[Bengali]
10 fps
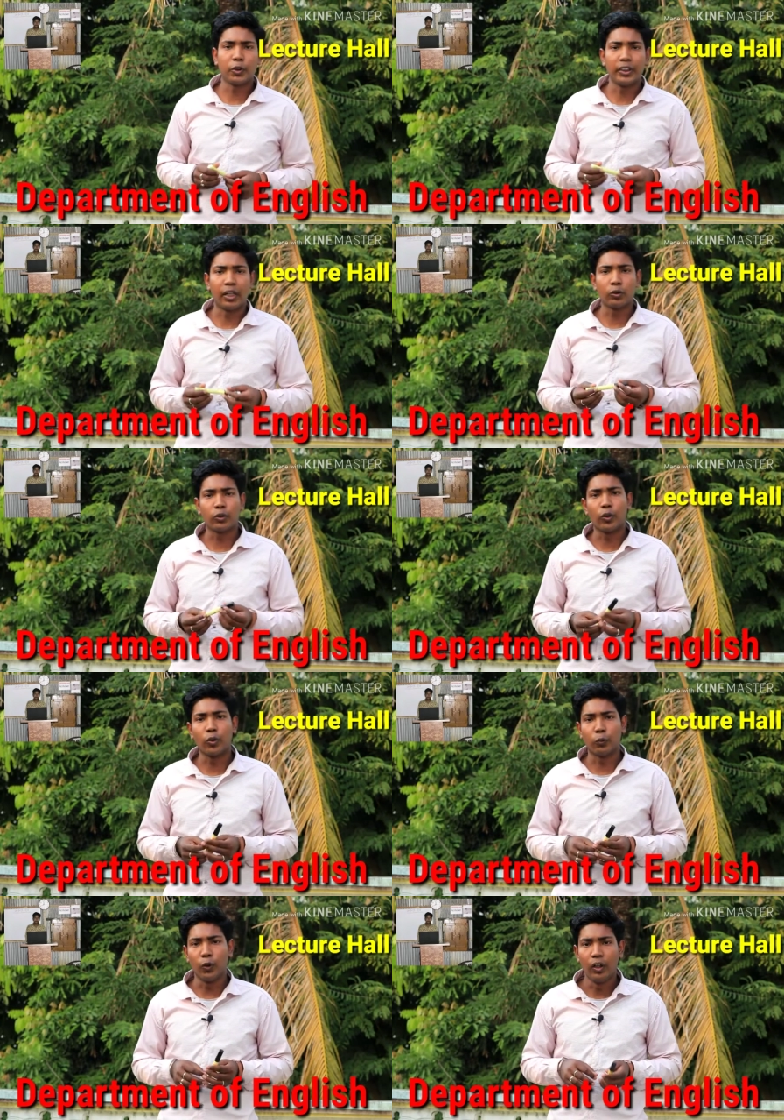বিষয় নিয়ে আলোচনা
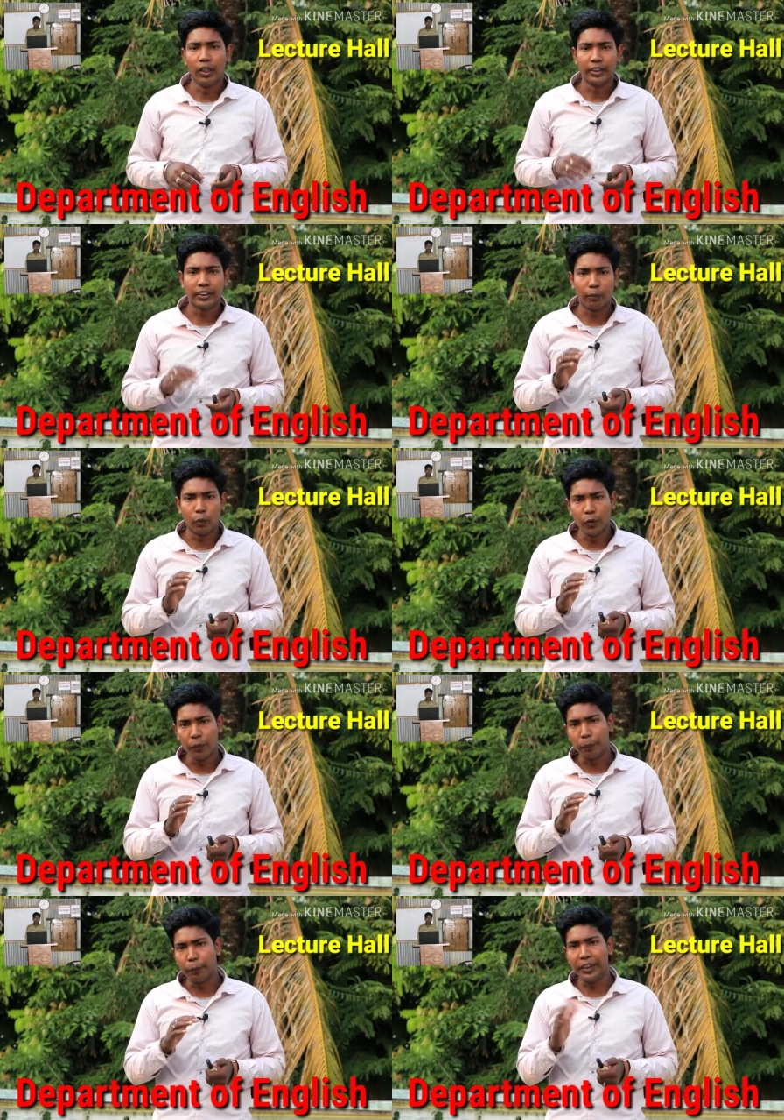করব যেমন
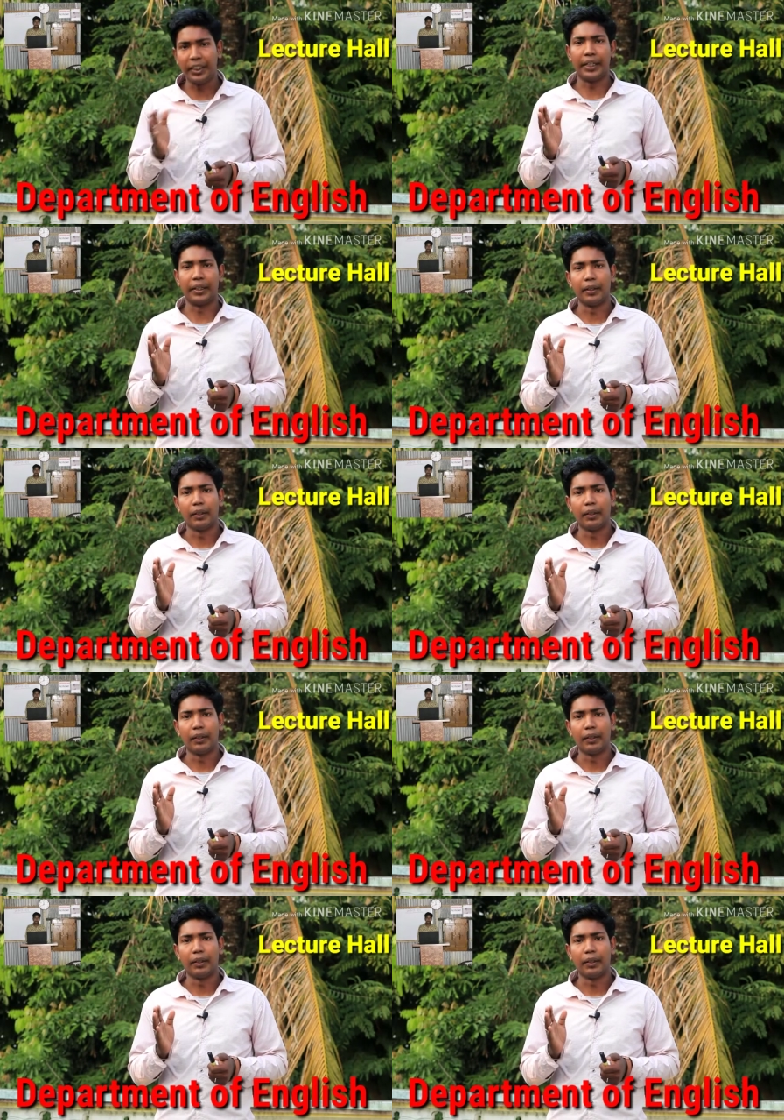বিএ